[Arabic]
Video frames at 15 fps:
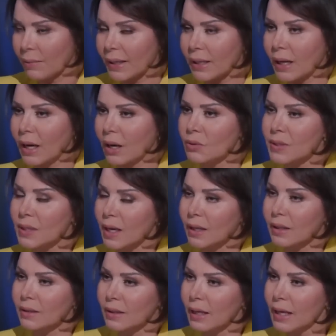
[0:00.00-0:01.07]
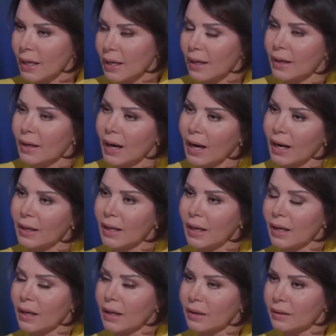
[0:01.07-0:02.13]
بين قوسين هي
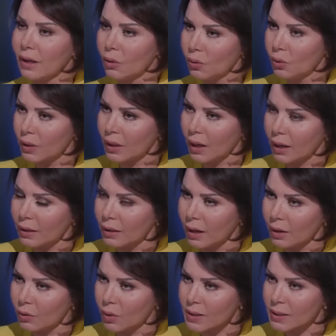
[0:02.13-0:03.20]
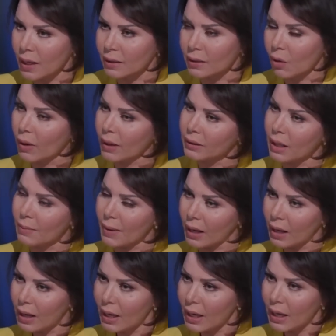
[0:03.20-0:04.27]
على دور الوساطه وعندما